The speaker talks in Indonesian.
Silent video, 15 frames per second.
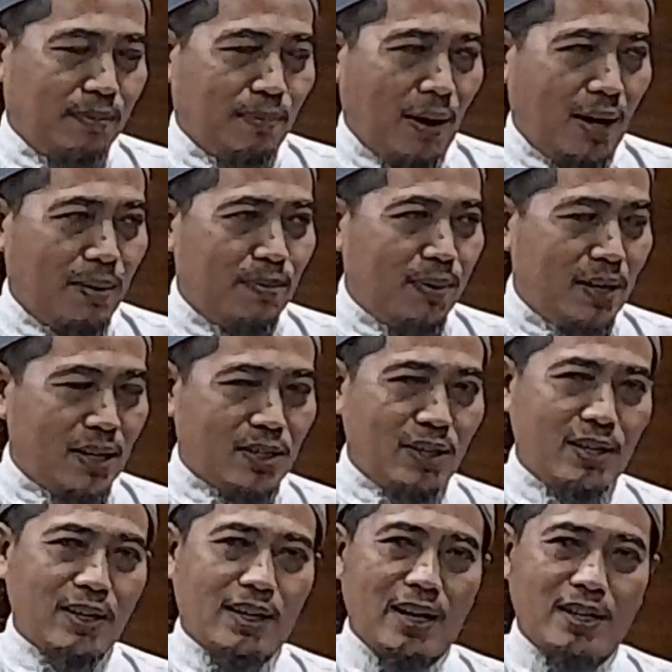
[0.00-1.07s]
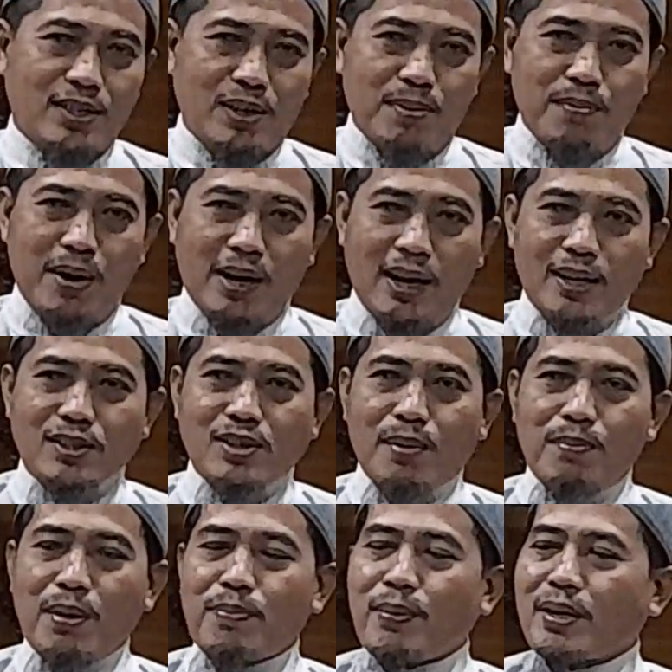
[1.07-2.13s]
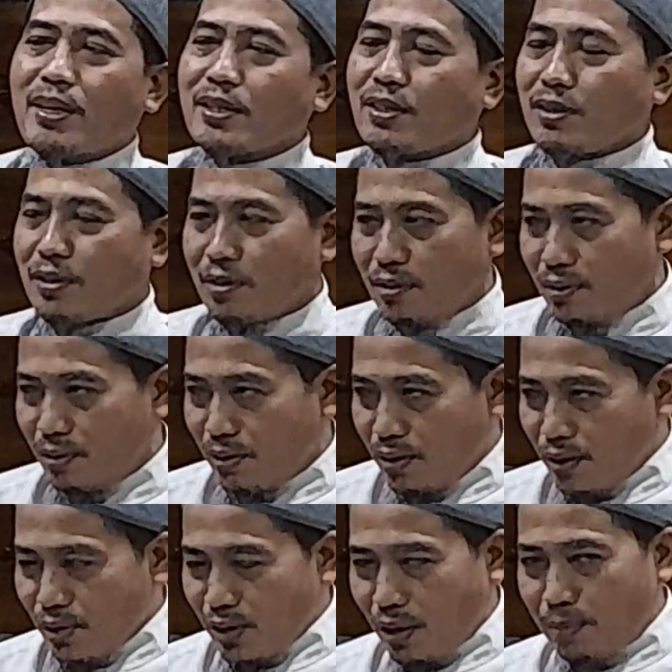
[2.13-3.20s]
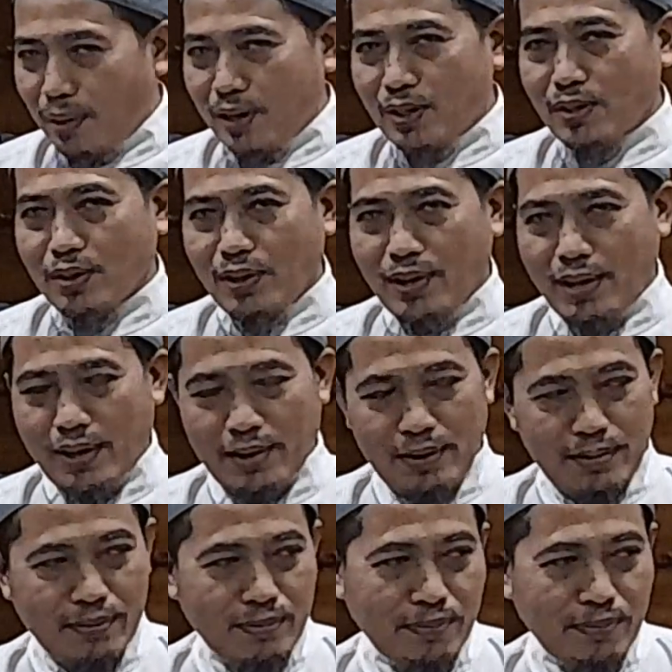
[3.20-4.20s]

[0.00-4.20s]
malamnya sih dikasih makan sambal pedas sama istrinya.